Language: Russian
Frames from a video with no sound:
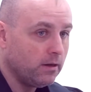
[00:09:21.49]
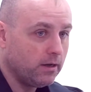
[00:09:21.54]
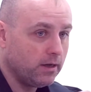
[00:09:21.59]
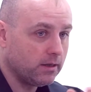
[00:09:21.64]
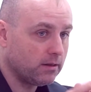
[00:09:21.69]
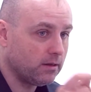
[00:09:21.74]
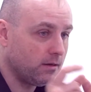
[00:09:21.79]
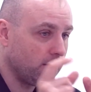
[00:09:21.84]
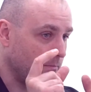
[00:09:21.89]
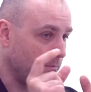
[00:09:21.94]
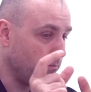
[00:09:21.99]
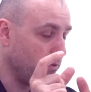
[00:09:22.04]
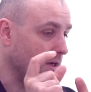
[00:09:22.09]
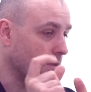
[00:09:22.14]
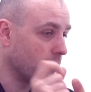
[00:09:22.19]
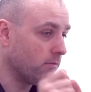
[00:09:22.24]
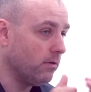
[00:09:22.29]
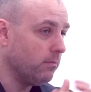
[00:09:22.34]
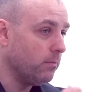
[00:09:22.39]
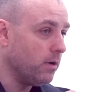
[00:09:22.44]
Это
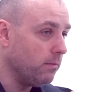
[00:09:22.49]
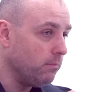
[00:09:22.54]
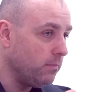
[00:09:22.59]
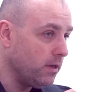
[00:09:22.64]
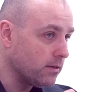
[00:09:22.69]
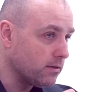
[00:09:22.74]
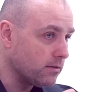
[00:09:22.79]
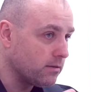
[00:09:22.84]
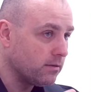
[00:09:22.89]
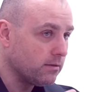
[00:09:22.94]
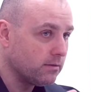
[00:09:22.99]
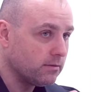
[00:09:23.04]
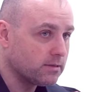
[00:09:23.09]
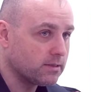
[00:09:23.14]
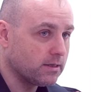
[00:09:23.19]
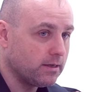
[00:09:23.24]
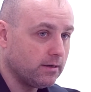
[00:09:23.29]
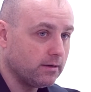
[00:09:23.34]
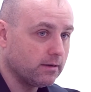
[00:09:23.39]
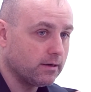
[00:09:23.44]
первый момент,
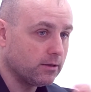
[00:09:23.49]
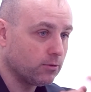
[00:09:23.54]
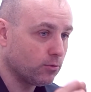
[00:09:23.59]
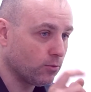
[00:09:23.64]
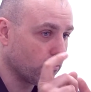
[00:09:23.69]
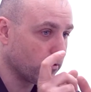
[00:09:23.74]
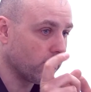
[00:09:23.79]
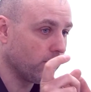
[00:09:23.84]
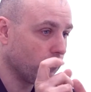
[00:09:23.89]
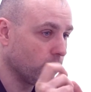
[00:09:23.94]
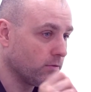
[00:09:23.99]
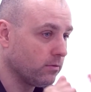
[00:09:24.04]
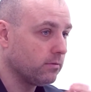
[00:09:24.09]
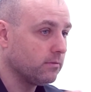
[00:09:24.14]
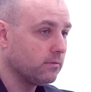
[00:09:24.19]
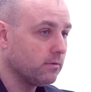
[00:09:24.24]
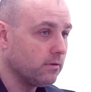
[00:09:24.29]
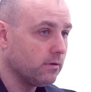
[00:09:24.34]
за который вот